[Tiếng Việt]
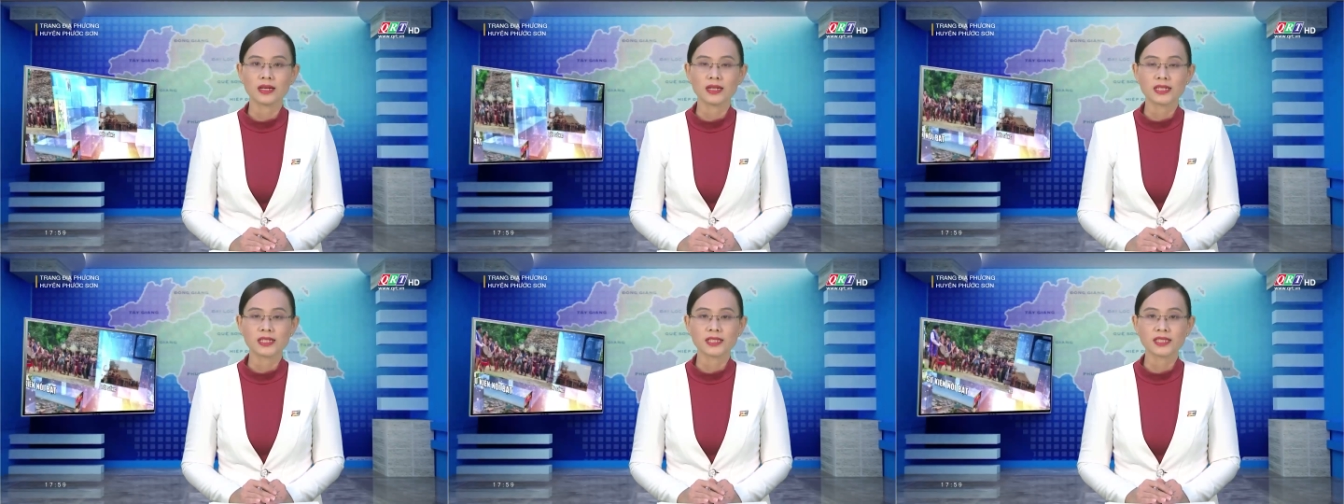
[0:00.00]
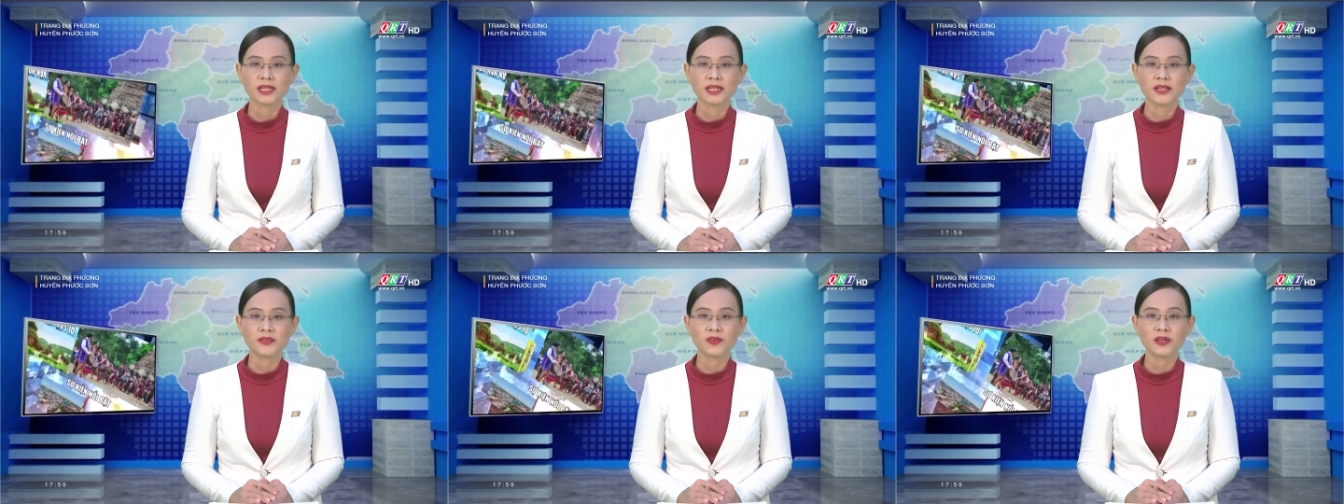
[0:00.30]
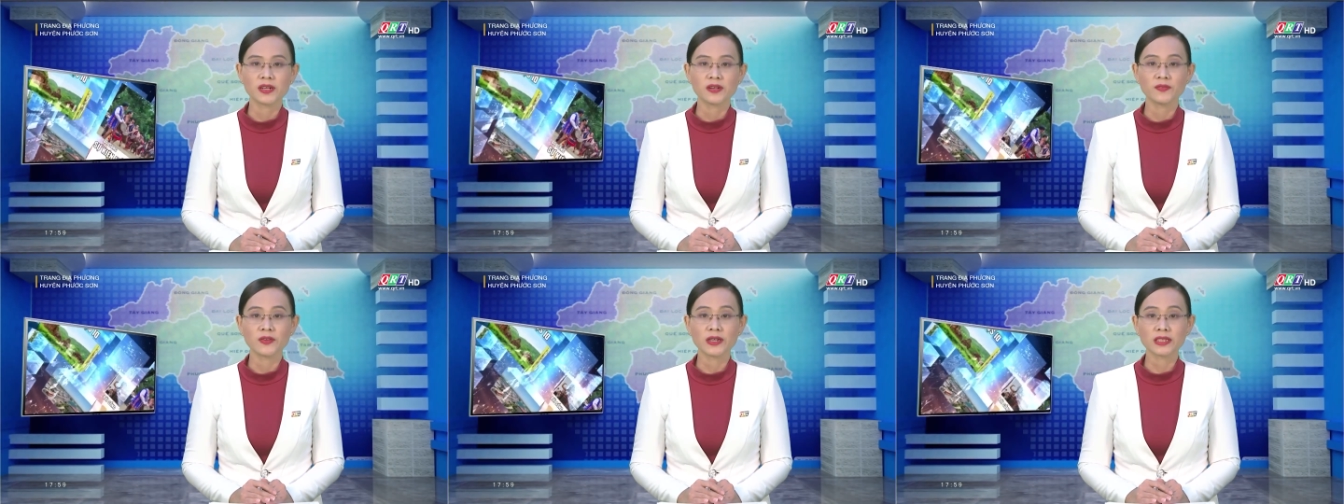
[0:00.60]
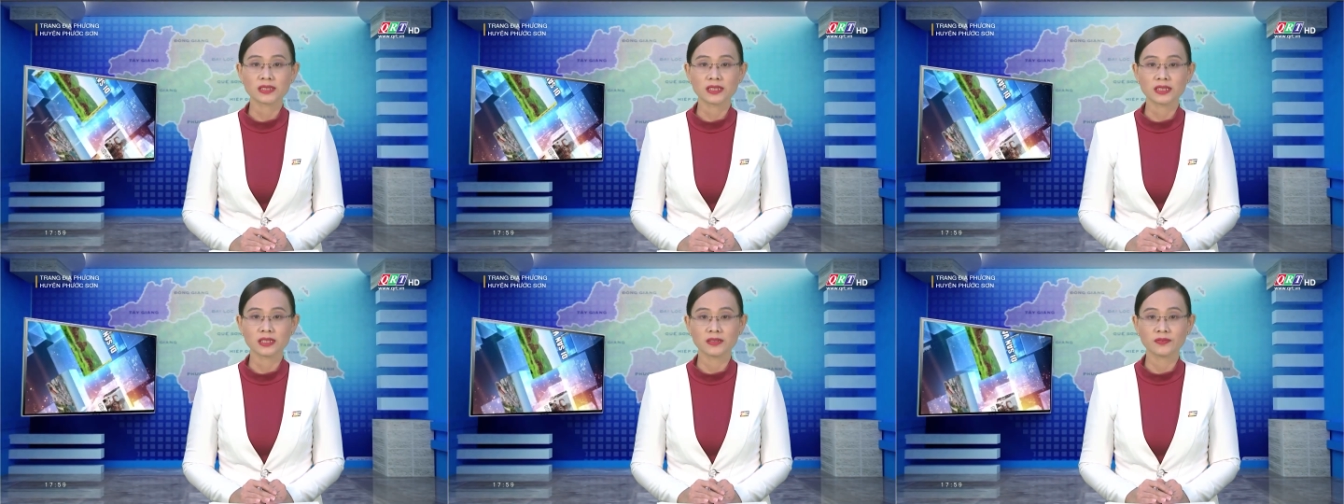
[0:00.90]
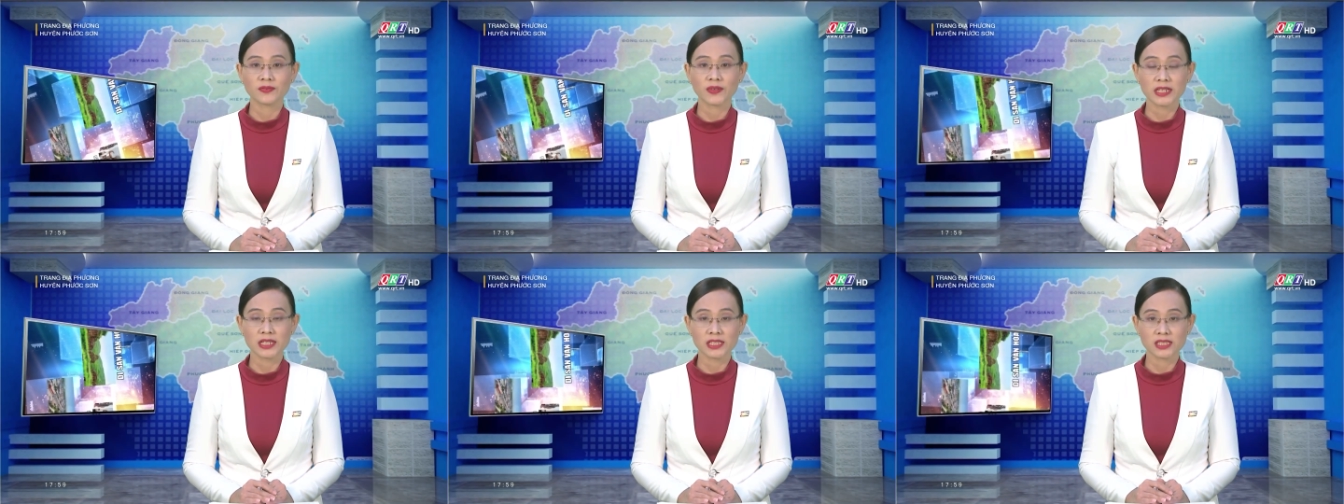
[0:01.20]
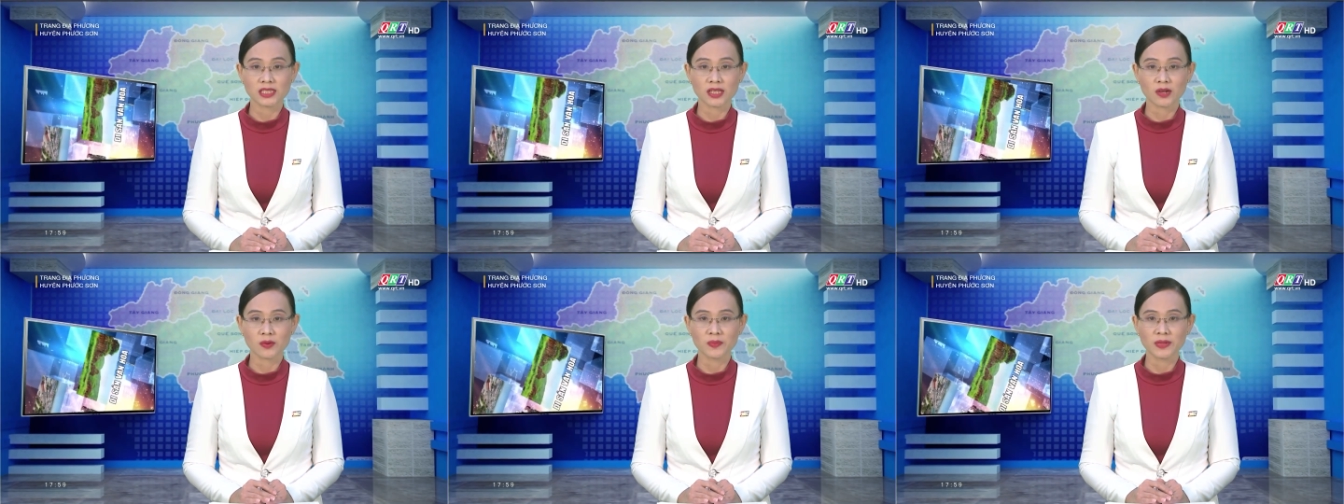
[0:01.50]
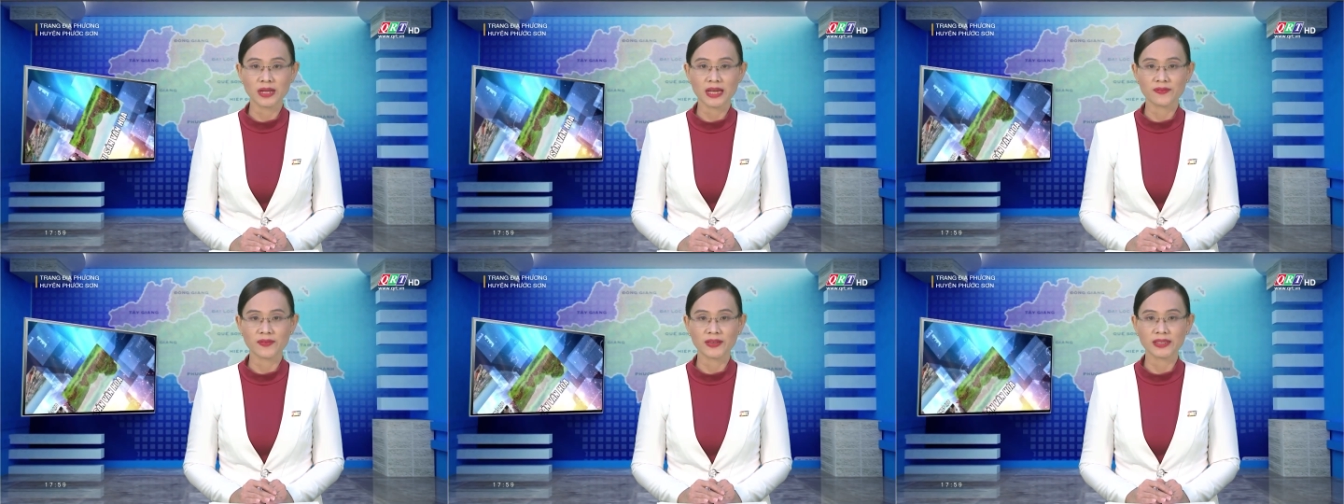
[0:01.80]
Trang địa phương Phước Sơn phát trên sóng
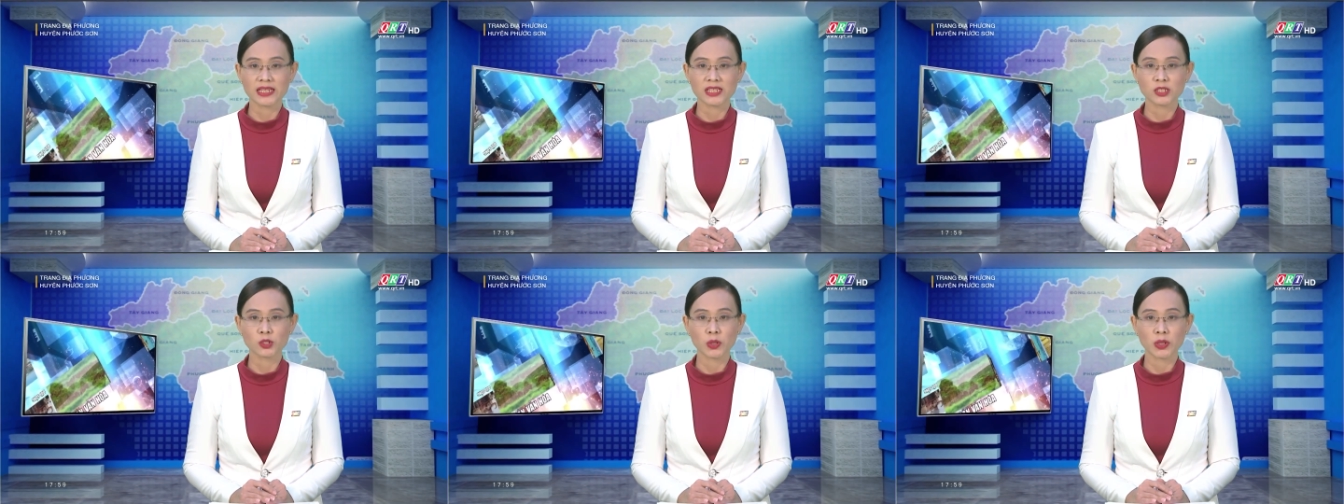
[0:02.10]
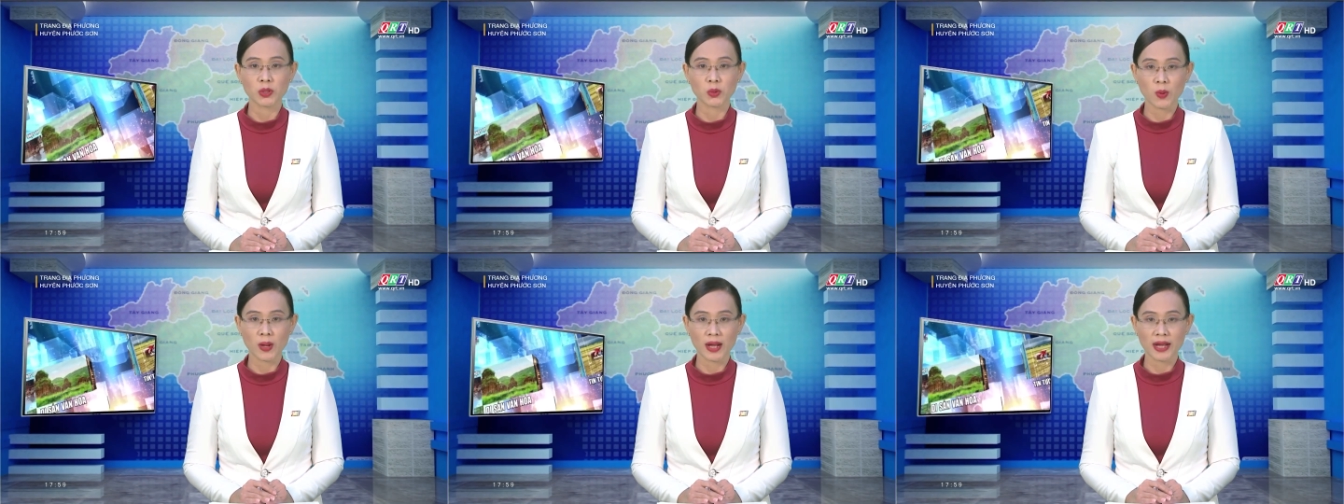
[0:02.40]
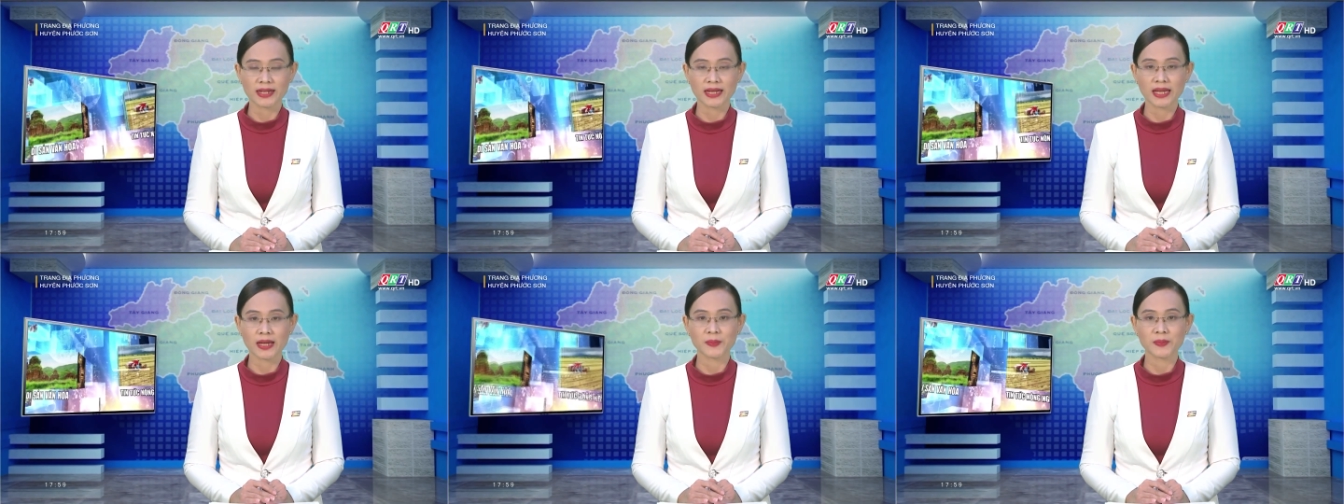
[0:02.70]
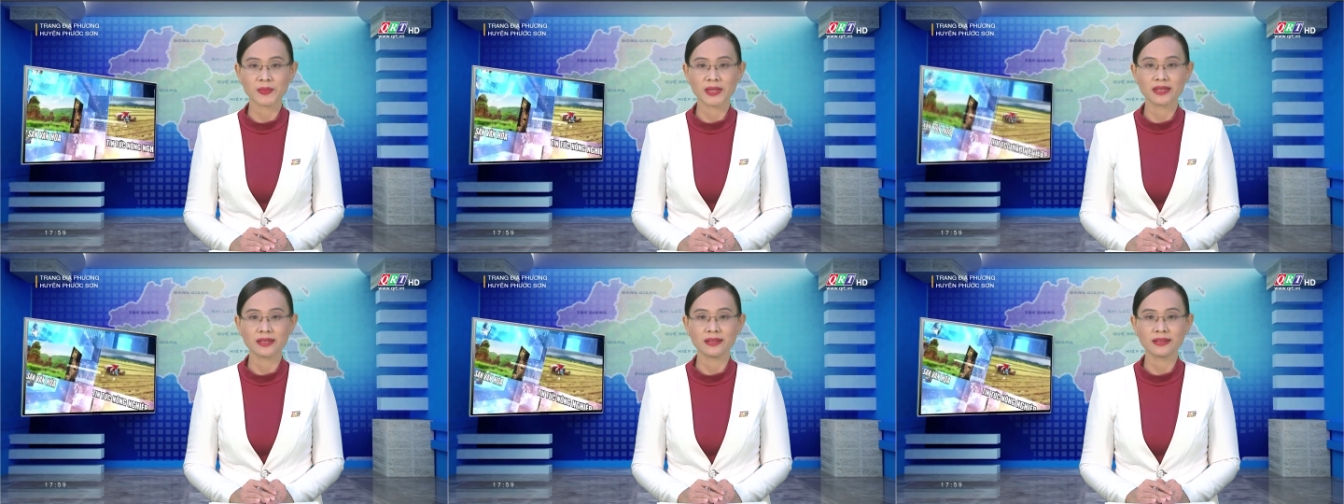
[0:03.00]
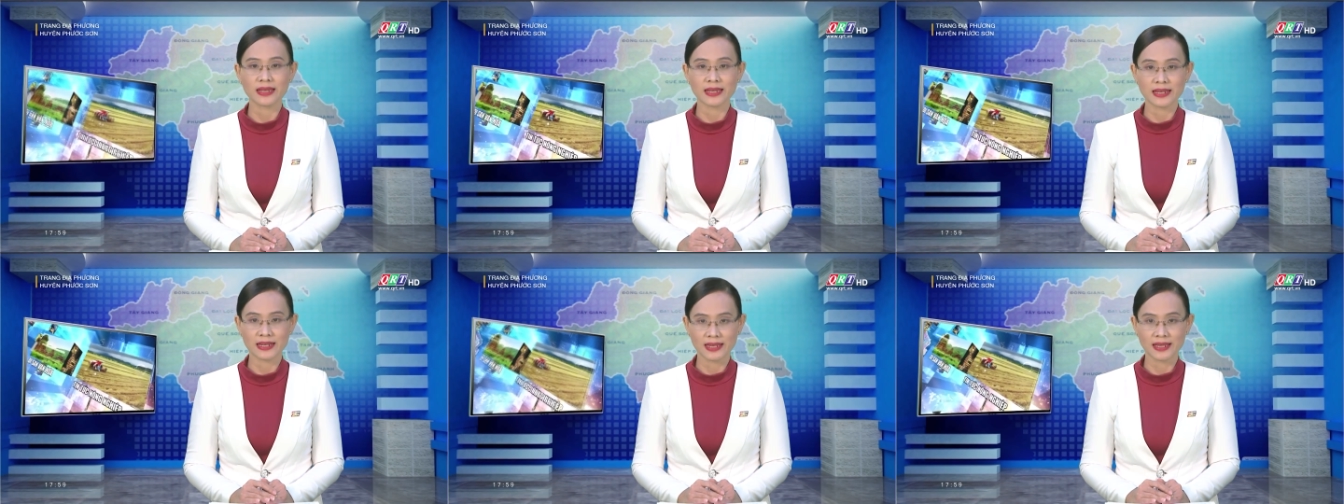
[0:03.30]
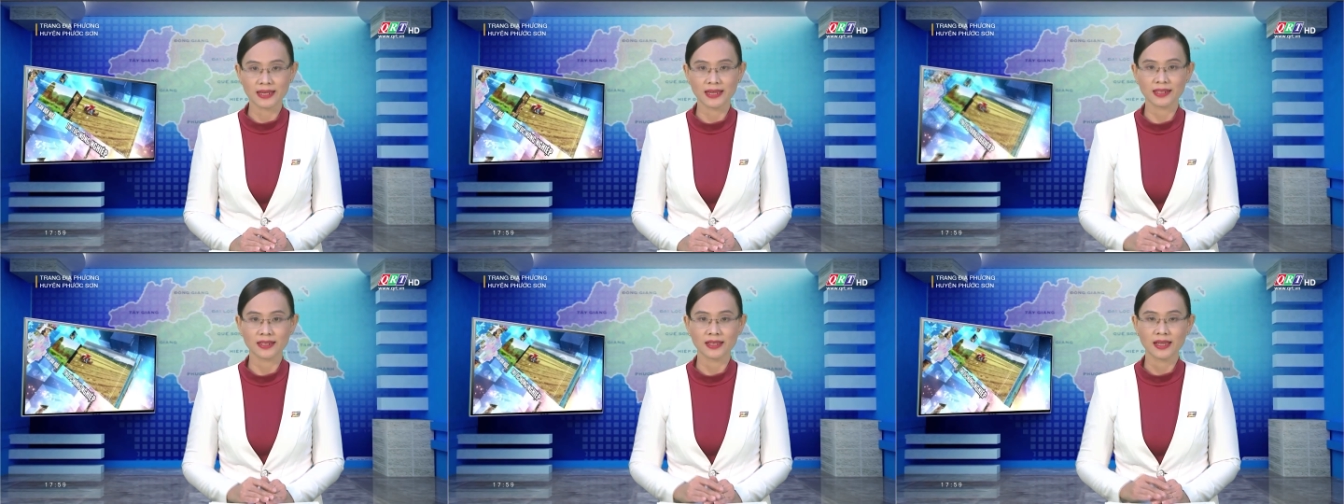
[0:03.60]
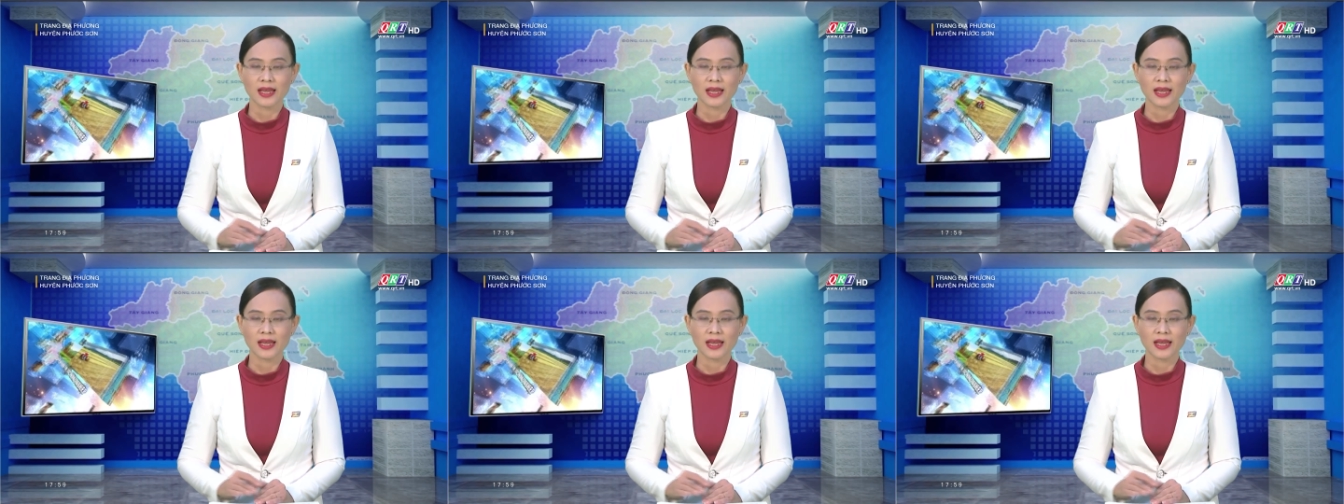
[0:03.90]
Đài Phát thanh Truyền hình Quảng Nam đến đây là hết.